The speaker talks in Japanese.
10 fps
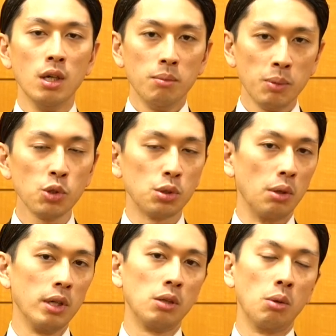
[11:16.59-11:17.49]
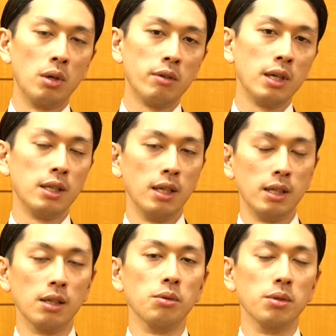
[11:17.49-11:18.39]
まあ、もっとそれにとらわれてい
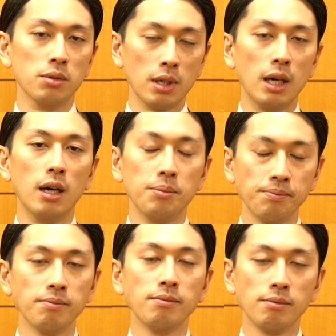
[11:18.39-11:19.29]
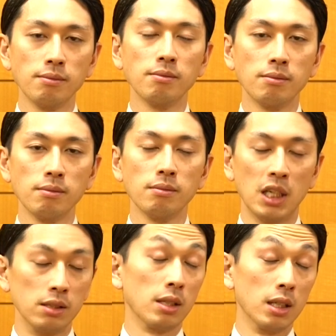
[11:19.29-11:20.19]
たというか、ま
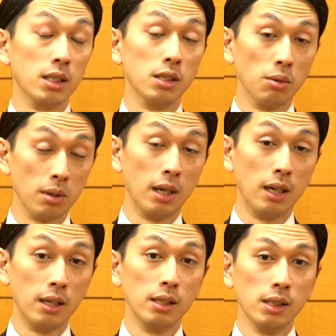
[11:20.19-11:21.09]
あ、恥ずかしいとか